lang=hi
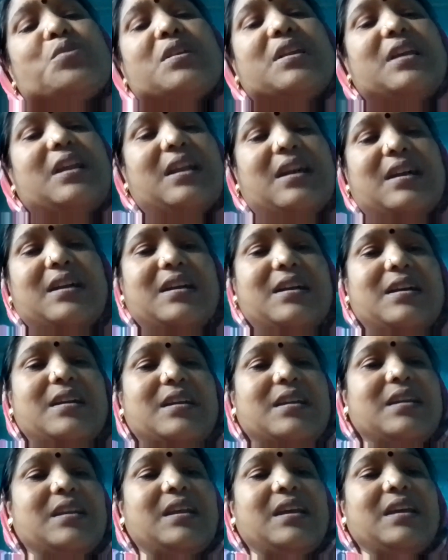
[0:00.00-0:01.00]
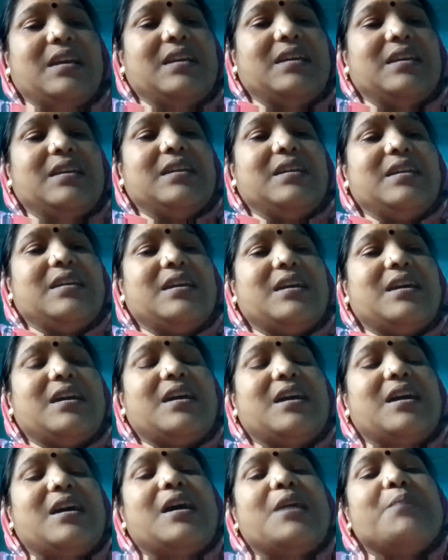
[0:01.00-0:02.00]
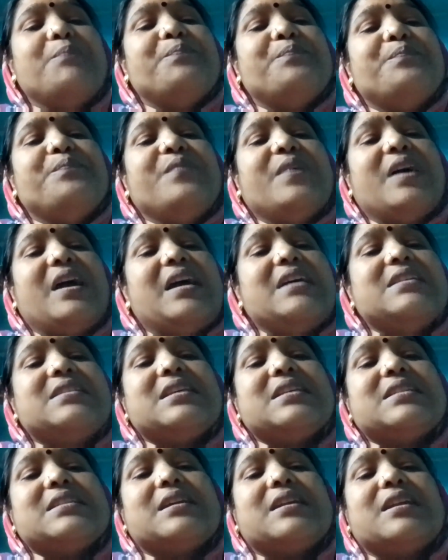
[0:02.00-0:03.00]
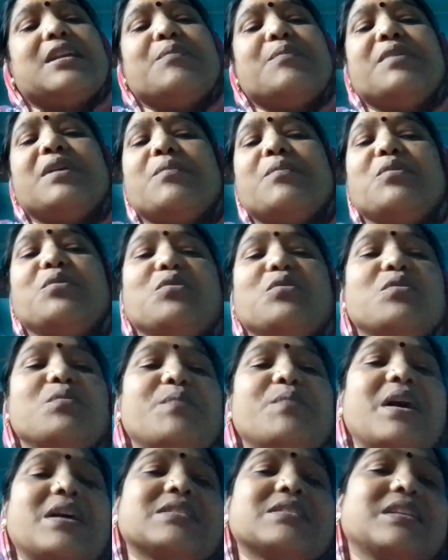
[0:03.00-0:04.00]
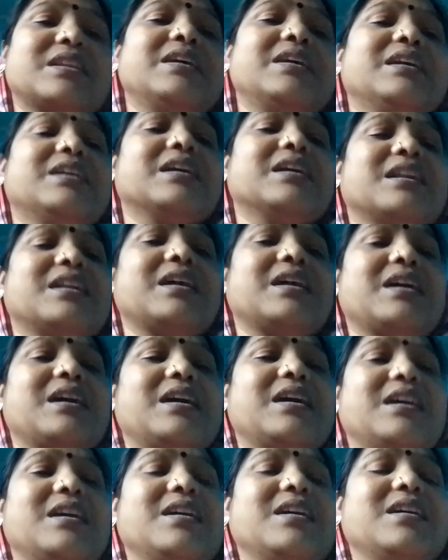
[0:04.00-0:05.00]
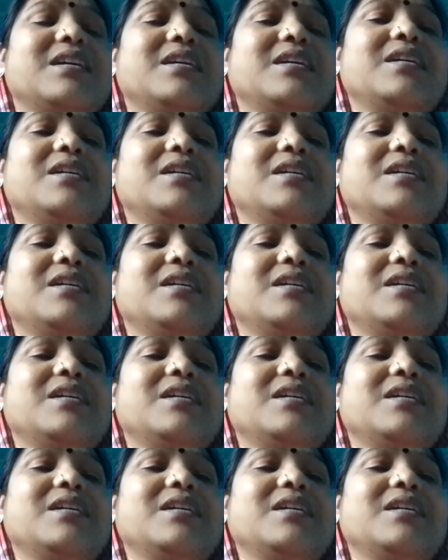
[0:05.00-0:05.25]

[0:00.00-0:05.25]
छोड़ने लगा कि नहीं अब ऐसे शरीर में हम लोग को बास नहीं करना है